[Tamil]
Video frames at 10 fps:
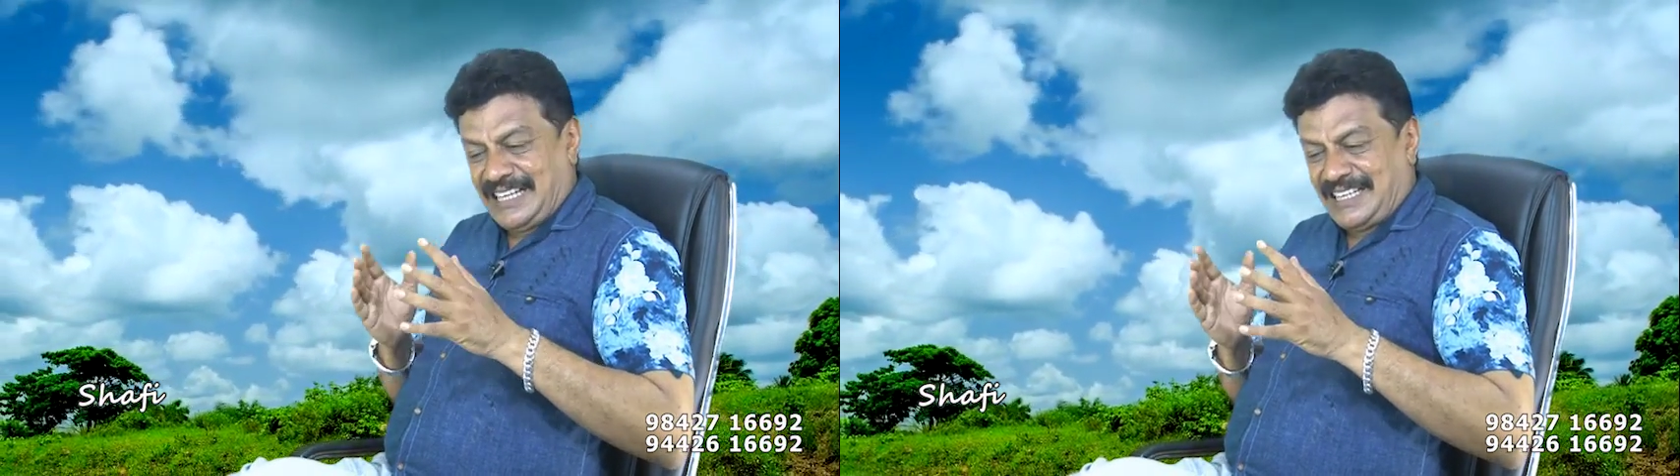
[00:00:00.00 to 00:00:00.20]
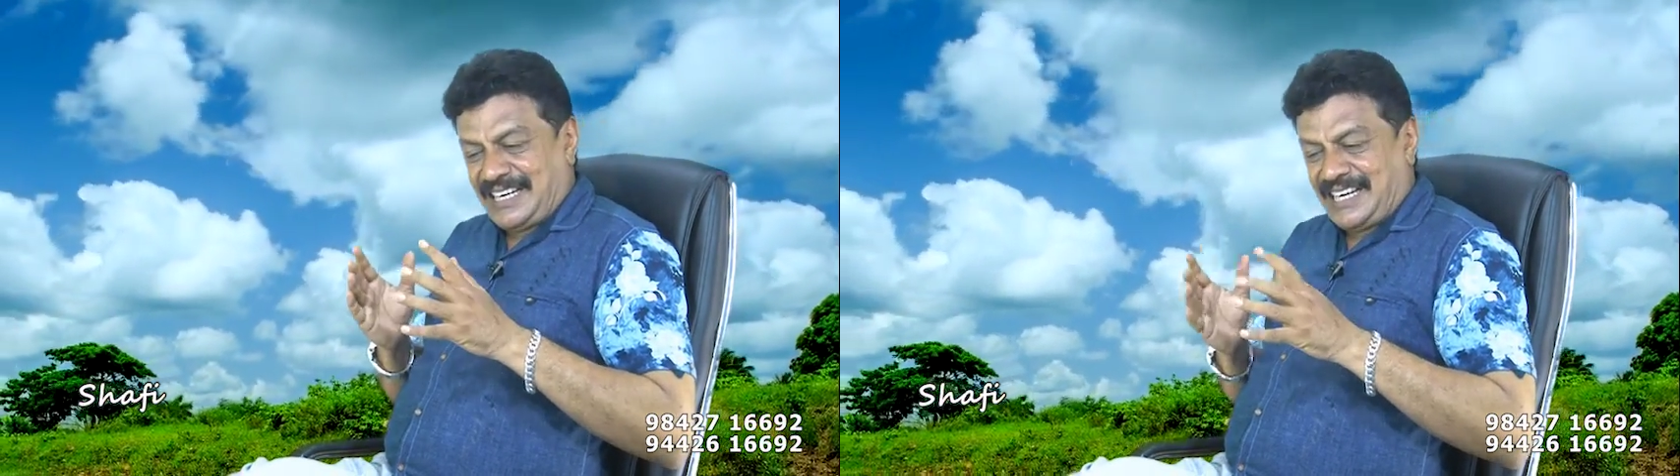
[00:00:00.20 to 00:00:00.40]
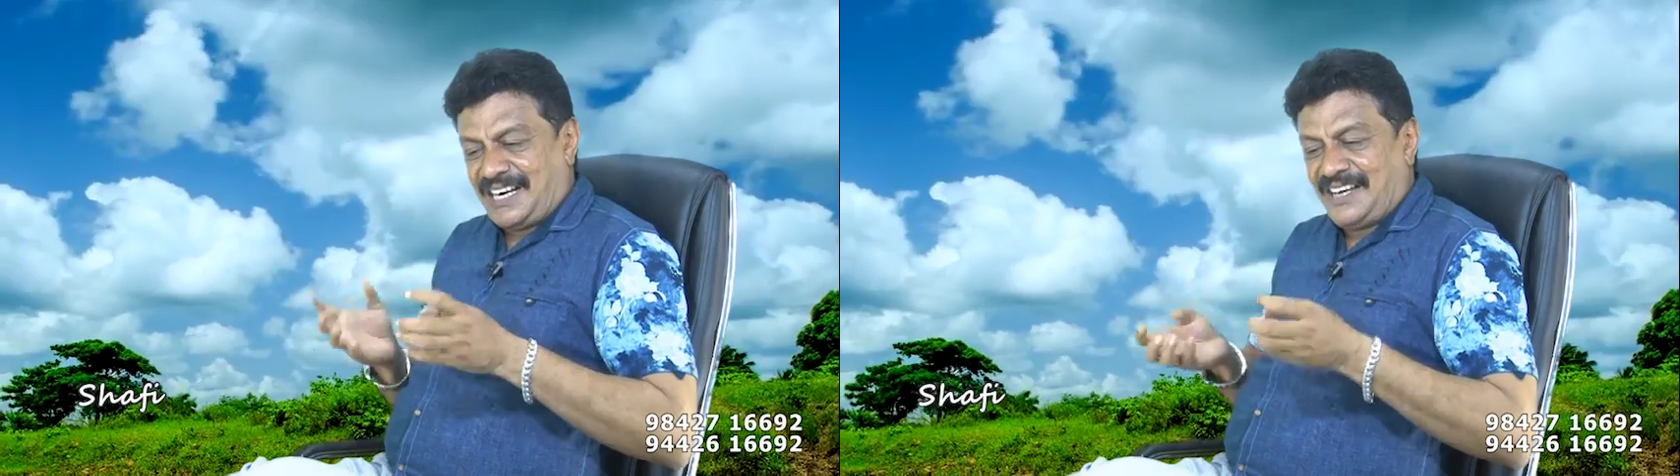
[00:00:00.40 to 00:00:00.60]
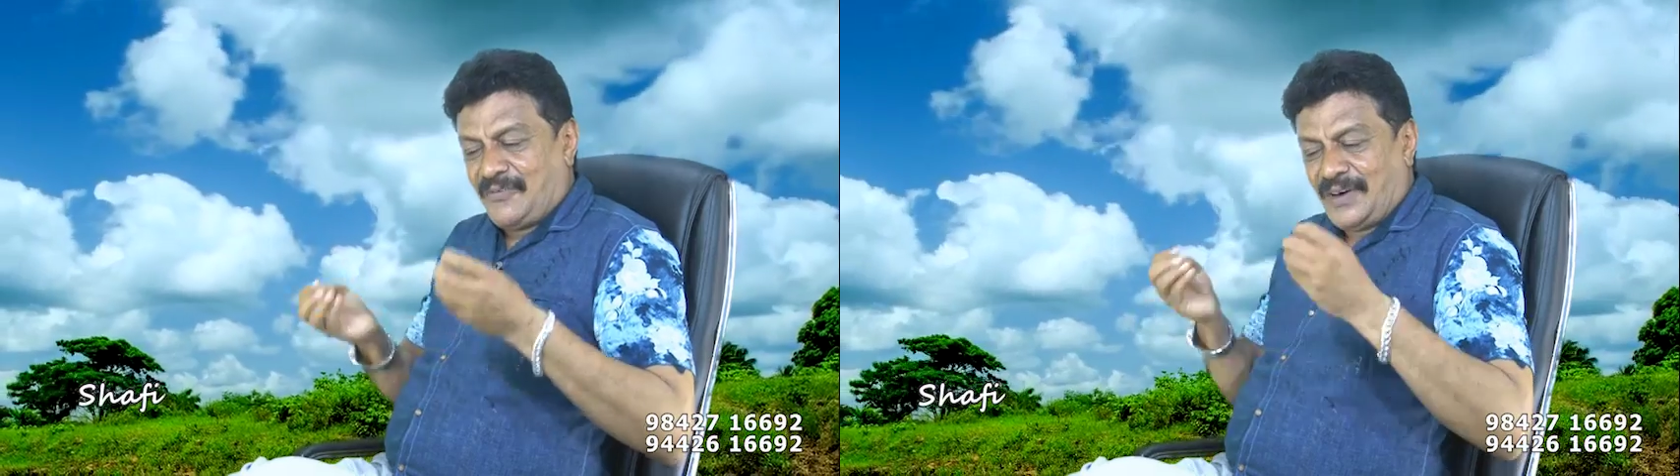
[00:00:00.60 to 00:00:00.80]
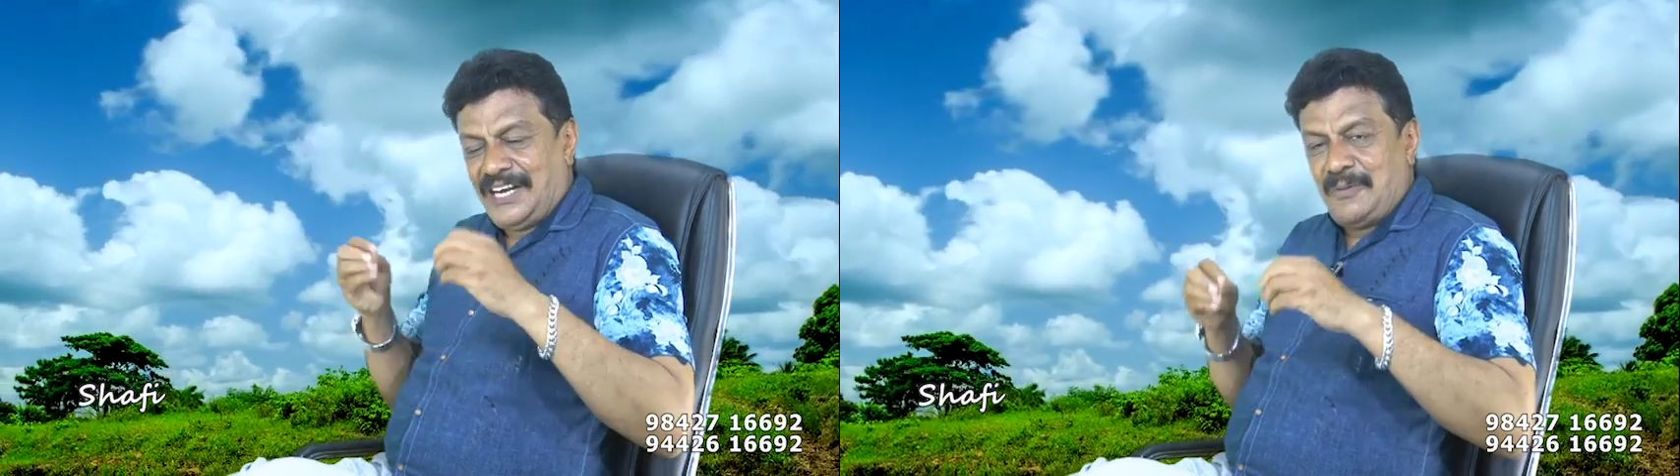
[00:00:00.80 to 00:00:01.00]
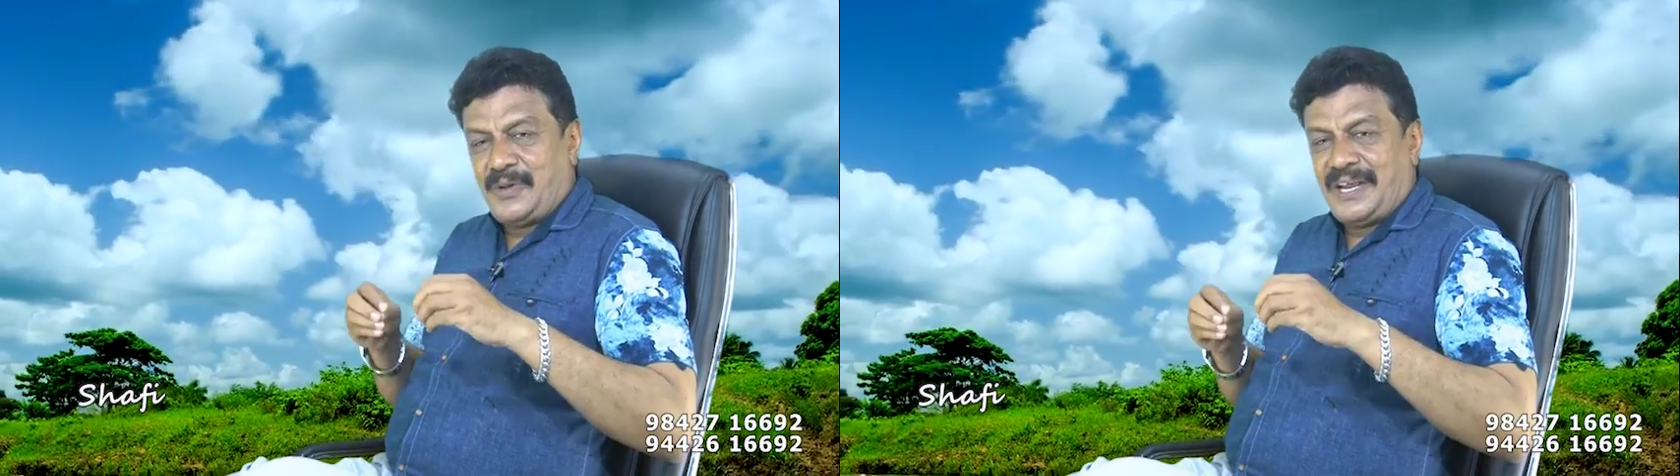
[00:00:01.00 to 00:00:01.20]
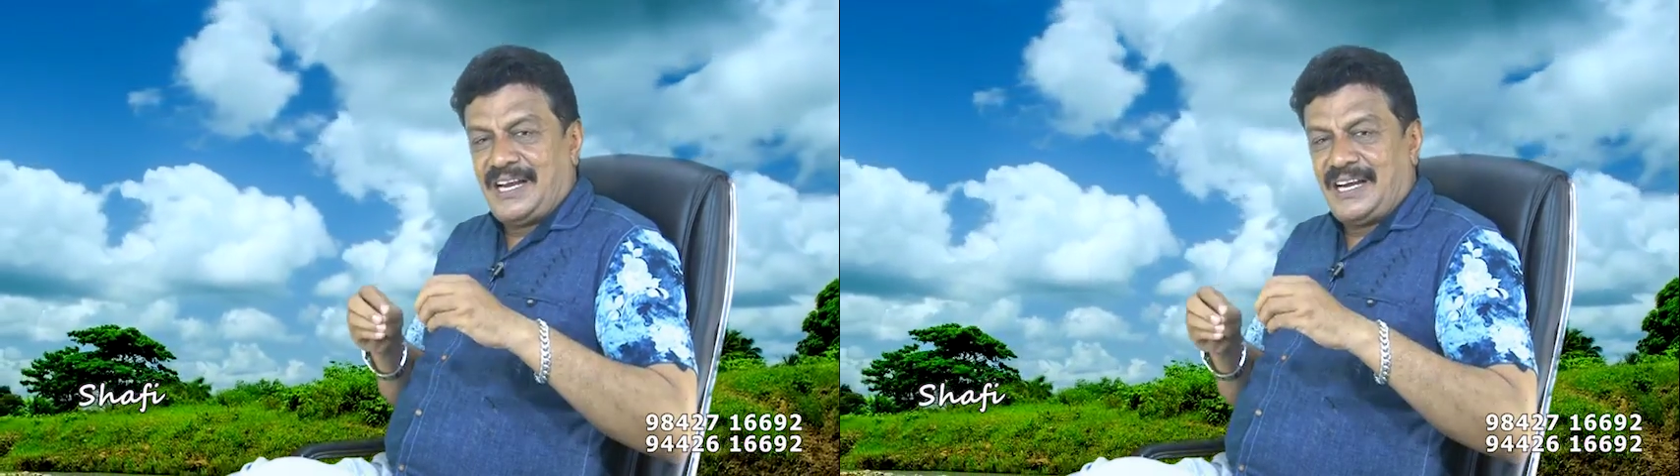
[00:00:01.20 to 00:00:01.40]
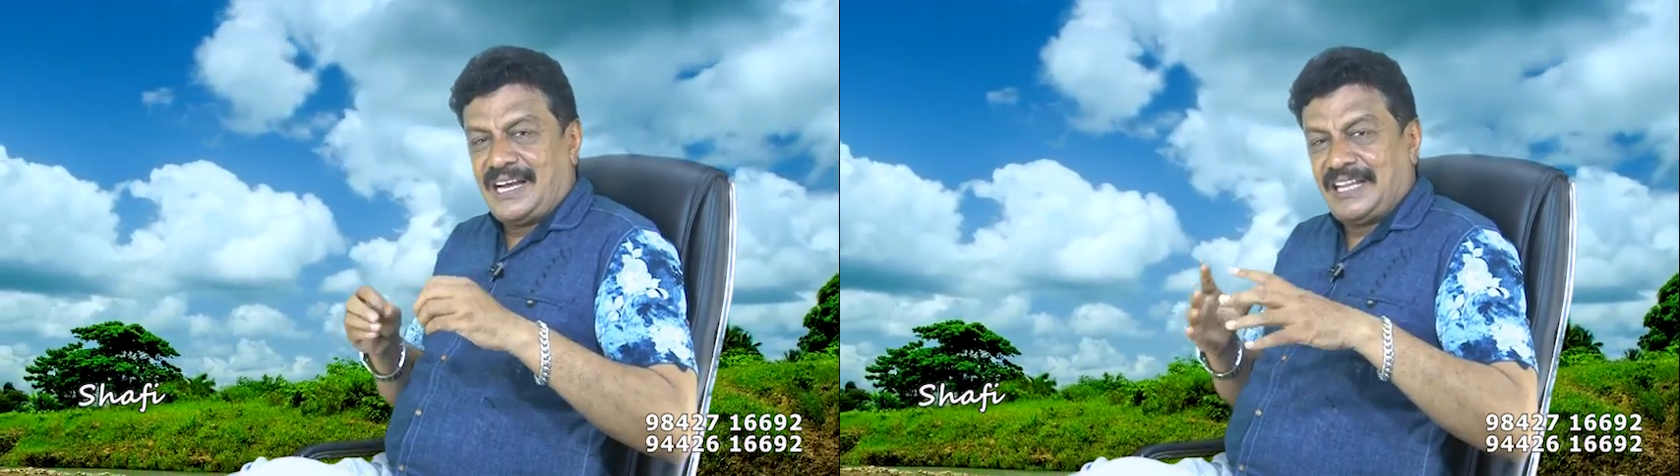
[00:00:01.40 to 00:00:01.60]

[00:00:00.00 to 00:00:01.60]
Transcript: அதற்கான வழிமுறைகள்